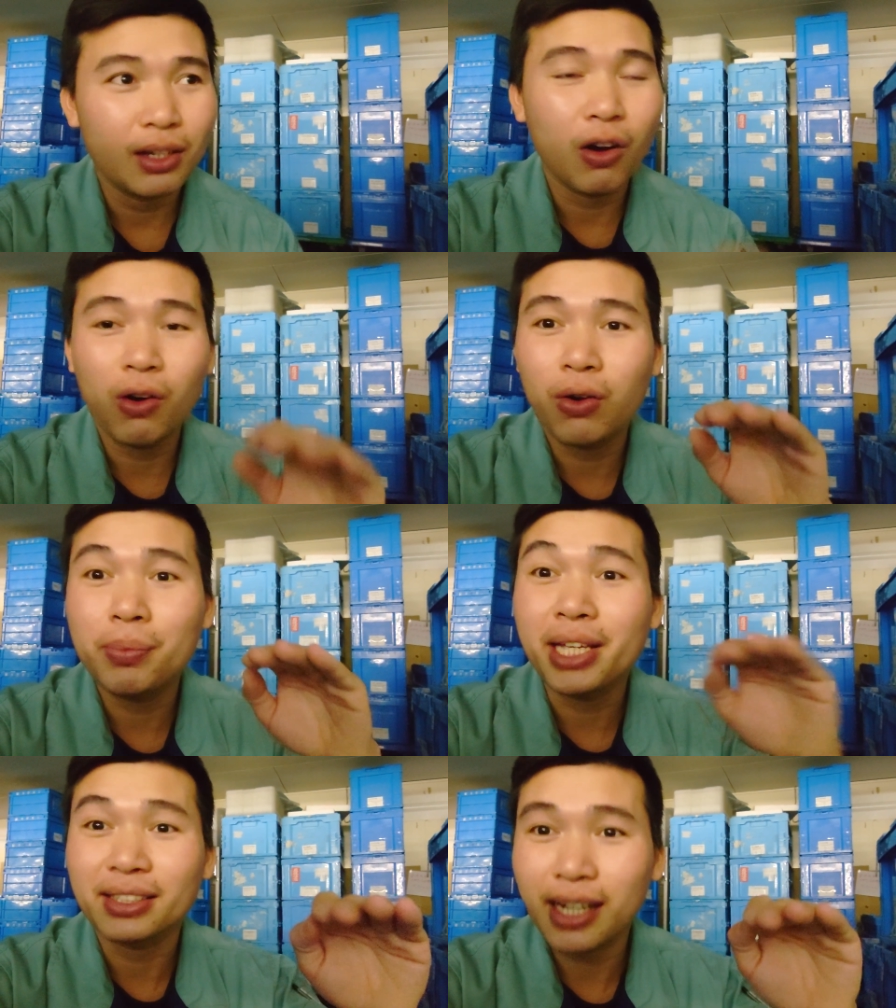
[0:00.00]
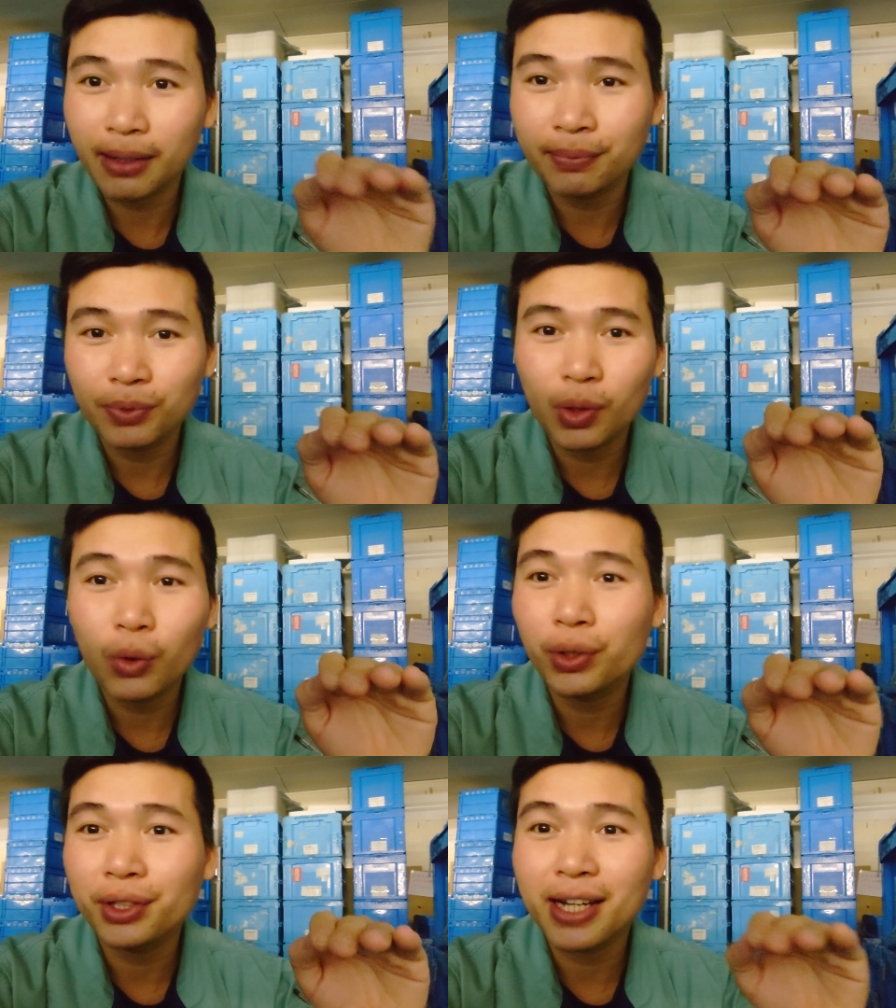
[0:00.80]
thì họ biết rằng
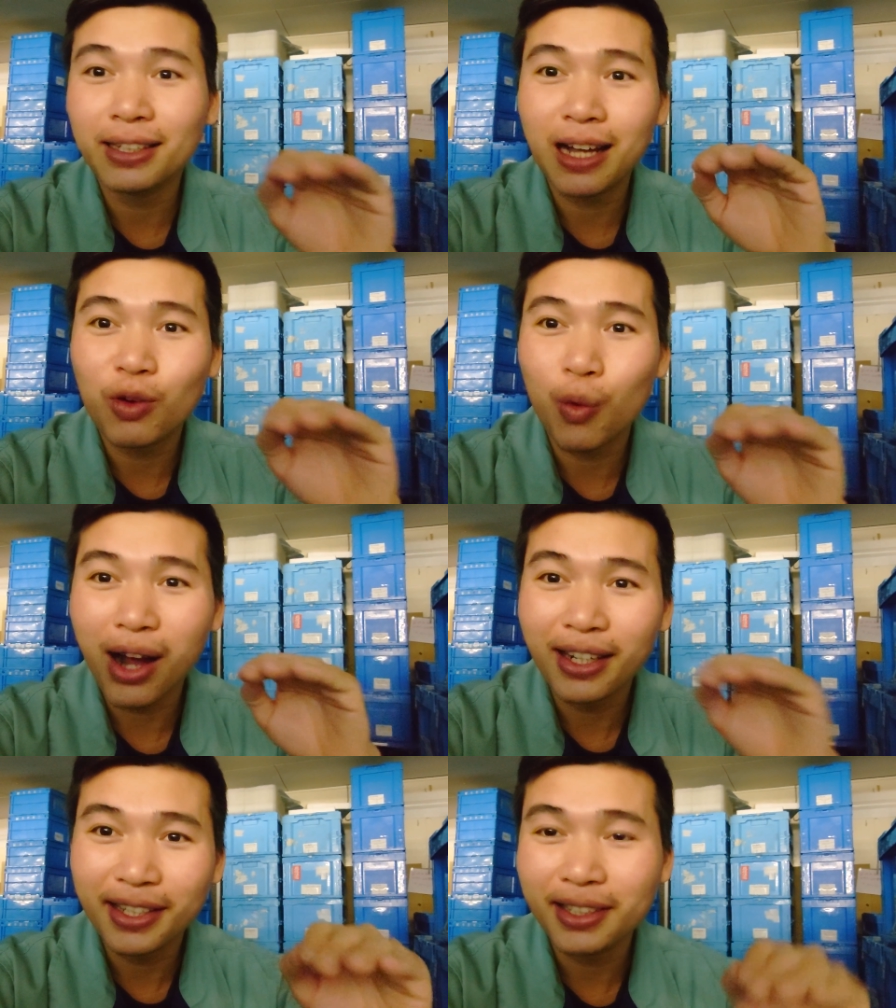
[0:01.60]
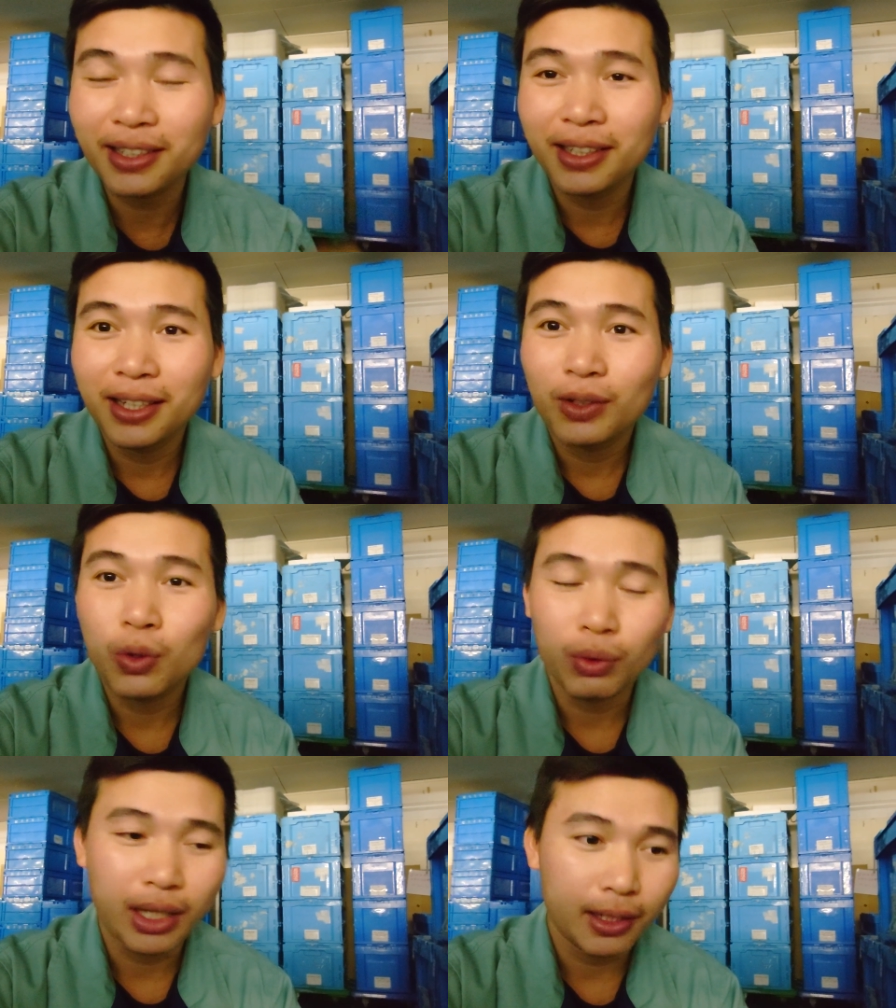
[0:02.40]
thôi đang nào quá đấy á
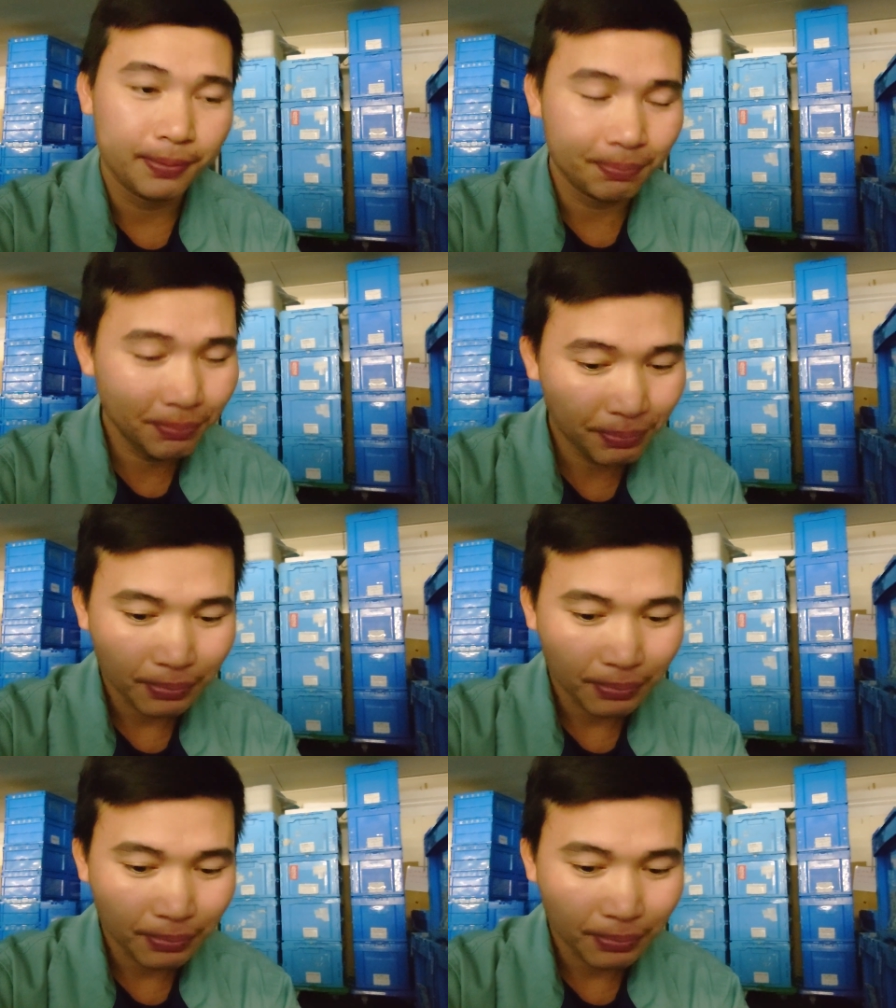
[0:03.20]
cũng là